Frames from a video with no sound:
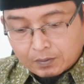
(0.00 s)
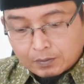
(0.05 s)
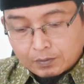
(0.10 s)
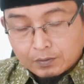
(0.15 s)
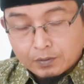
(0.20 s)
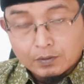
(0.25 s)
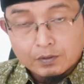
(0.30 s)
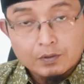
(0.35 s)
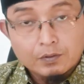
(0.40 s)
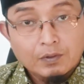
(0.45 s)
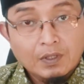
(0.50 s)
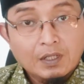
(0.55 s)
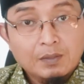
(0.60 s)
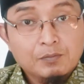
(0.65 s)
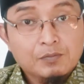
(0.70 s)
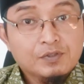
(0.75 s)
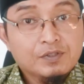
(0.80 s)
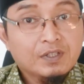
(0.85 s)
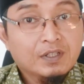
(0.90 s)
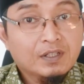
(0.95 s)
untuk
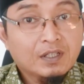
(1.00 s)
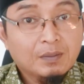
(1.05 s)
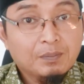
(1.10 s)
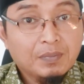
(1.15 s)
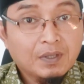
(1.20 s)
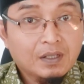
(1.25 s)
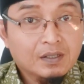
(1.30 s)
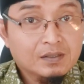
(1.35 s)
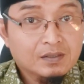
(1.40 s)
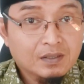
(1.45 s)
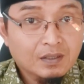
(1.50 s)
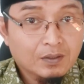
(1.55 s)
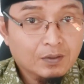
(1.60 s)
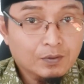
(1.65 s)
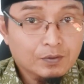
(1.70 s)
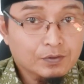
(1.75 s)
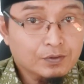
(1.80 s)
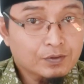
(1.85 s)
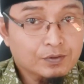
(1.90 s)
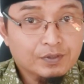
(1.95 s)
tuah mustika
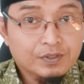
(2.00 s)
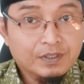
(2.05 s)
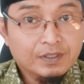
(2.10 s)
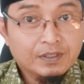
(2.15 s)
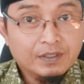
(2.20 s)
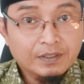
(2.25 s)
pelarisan khusus